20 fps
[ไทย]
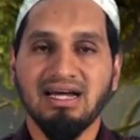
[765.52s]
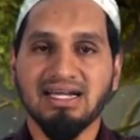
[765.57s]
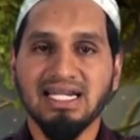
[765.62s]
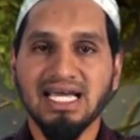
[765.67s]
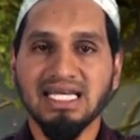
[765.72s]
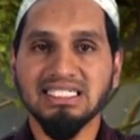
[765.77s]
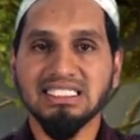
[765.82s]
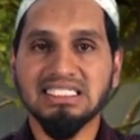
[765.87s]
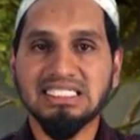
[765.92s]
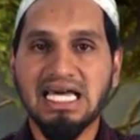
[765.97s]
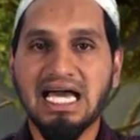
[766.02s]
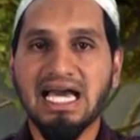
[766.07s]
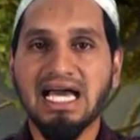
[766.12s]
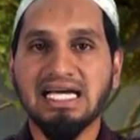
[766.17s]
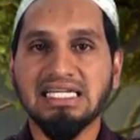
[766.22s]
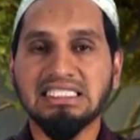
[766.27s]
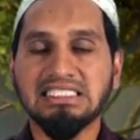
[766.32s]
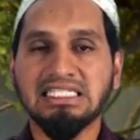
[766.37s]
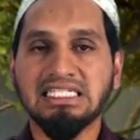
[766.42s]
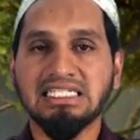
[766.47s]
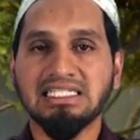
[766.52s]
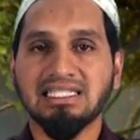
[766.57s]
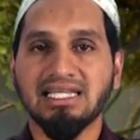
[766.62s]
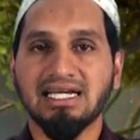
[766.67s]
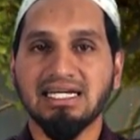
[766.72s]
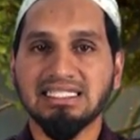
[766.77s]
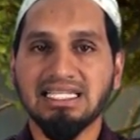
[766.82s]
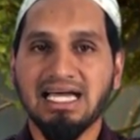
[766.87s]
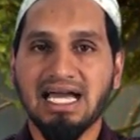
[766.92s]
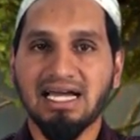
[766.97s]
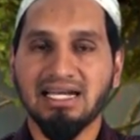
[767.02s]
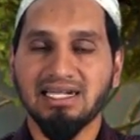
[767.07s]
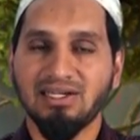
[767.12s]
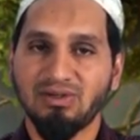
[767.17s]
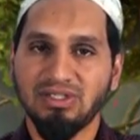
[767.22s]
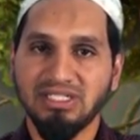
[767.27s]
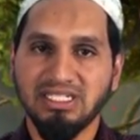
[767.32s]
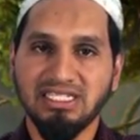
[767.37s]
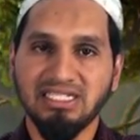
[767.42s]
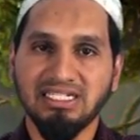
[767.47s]
รักษาสิ่งต่างๆ เห
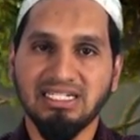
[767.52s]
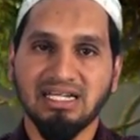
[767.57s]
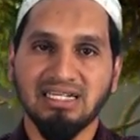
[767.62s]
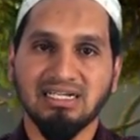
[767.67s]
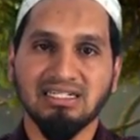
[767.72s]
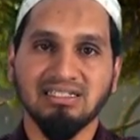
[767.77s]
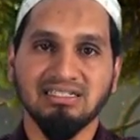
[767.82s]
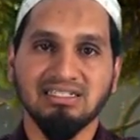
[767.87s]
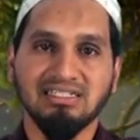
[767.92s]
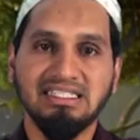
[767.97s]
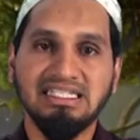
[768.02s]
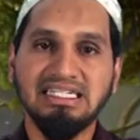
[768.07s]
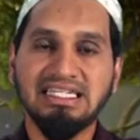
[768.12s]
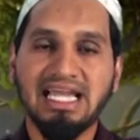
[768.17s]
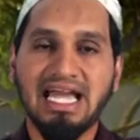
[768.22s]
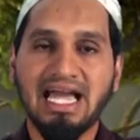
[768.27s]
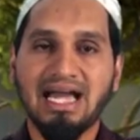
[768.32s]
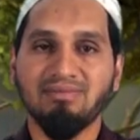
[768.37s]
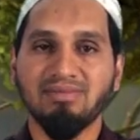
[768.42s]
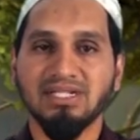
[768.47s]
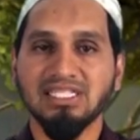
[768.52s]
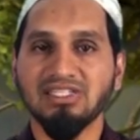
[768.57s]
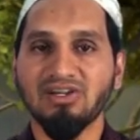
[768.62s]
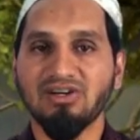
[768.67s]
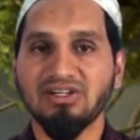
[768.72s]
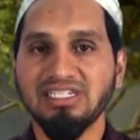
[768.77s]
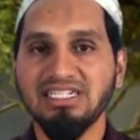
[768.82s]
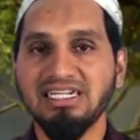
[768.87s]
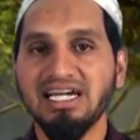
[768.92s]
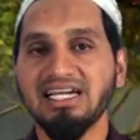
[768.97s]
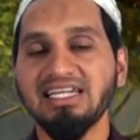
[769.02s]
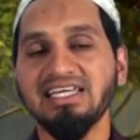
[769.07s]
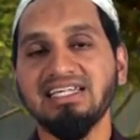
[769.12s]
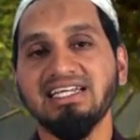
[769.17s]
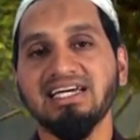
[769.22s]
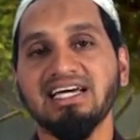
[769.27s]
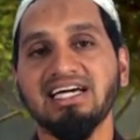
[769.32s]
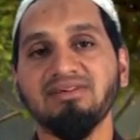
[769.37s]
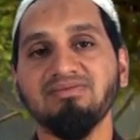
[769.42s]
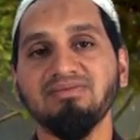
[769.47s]
ล่านี้อย่างดีงามและต่อเนื่องเนี่
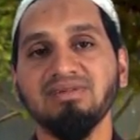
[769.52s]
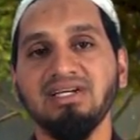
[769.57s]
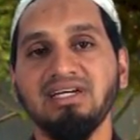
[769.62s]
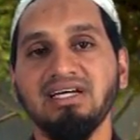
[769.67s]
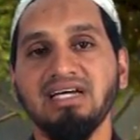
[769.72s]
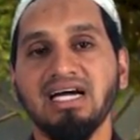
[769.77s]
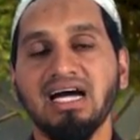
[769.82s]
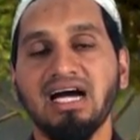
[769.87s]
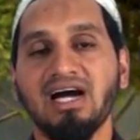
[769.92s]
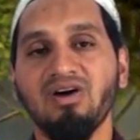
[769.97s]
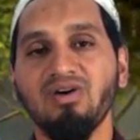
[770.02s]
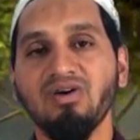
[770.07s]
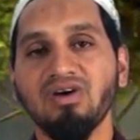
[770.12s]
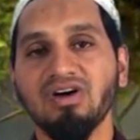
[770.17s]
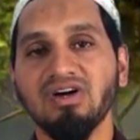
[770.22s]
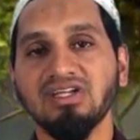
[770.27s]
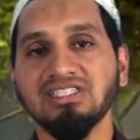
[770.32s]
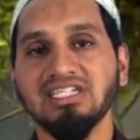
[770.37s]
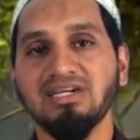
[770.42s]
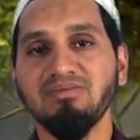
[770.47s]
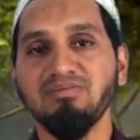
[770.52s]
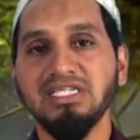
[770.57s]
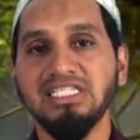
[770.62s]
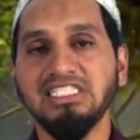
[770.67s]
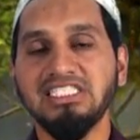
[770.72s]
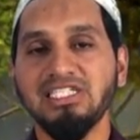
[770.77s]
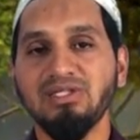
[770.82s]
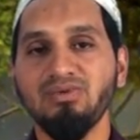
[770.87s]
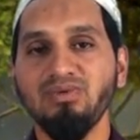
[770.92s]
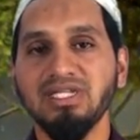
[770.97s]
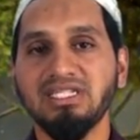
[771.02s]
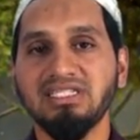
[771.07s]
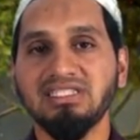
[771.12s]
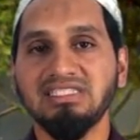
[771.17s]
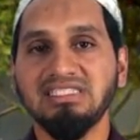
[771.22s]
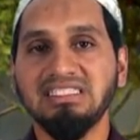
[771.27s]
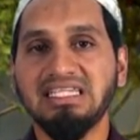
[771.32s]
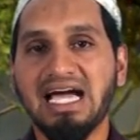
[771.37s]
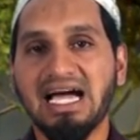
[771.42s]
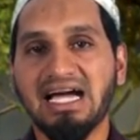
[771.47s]
ยนะครับ เขาก็จะมีชีวิต
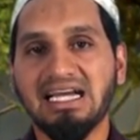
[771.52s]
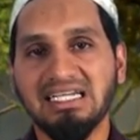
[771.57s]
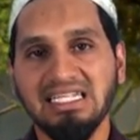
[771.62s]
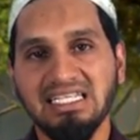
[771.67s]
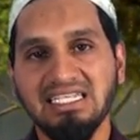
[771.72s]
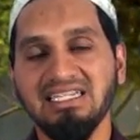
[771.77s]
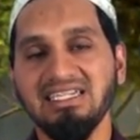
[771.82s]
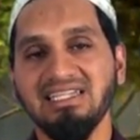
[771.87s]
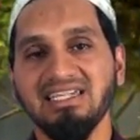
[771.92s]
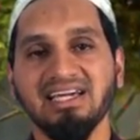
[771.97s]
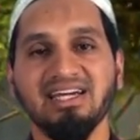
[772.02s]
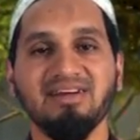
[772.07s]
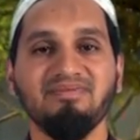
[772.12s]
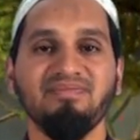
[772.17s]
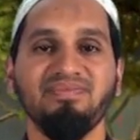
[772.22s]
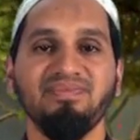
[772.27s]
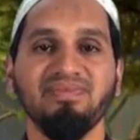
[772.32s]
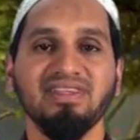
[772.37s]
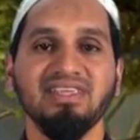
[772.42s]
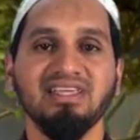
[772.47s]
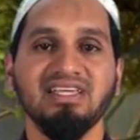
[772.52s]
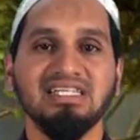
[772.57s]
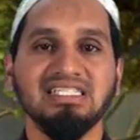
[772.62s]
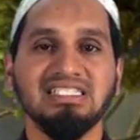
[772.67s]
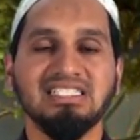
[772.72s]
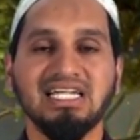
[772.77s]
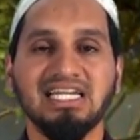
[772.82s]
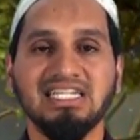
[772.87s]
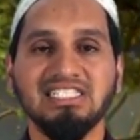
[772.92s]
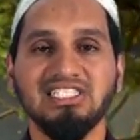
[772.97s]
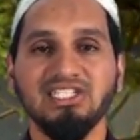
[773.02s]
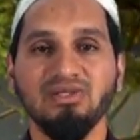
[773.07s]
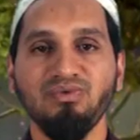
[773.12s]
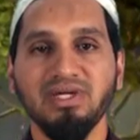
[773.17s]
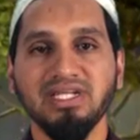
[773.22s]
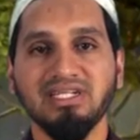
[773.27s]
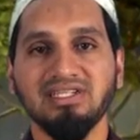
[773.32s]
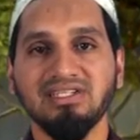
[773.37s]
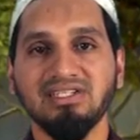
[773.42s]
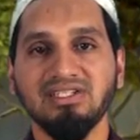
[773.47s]
อย่างดีครับ ใช้ชี
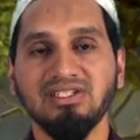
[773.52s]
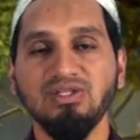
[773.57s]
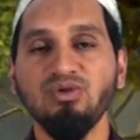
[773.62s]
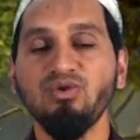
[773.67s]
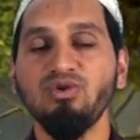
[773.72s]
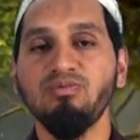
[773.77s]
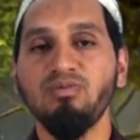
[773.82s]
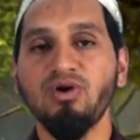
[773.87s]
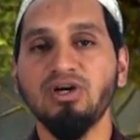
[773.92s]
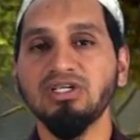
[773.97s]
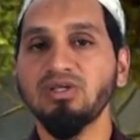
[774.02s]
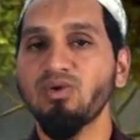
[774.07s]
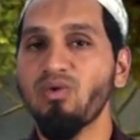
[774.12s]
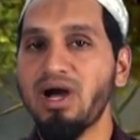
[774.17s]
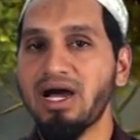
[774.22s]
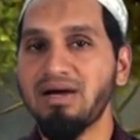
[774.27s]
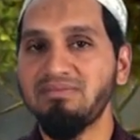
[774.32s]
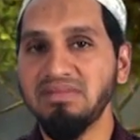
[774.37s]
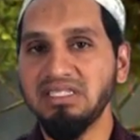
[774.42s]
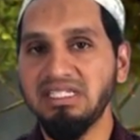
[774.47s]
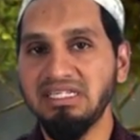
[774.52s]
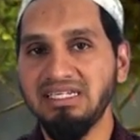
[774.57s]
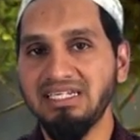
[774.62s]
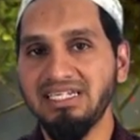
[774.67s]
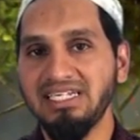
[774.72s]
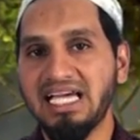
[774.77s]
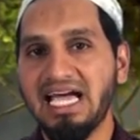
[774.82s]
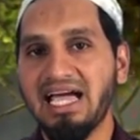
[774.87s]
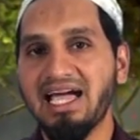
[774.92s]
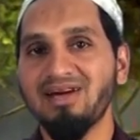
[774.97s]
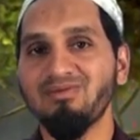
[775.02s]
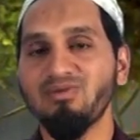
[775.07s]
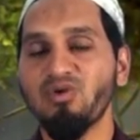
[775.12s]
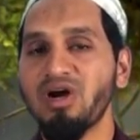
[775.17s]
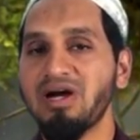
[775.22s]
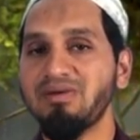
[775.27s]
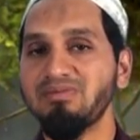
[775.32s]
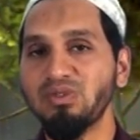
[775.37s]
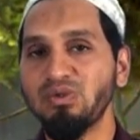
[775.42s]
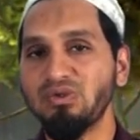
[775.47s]
วิตอยู่บนความดีงาม
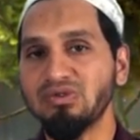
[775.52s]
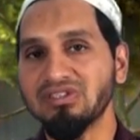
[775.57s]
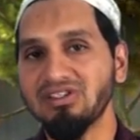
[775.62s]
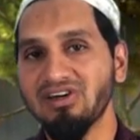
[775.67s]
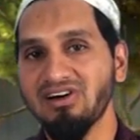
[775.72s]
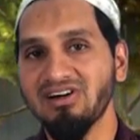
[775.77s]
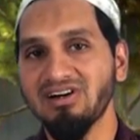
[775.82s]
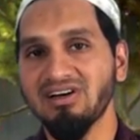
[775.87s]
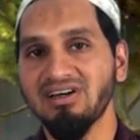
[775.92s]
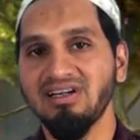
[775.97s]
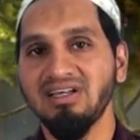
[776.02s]
ความถูกต้อง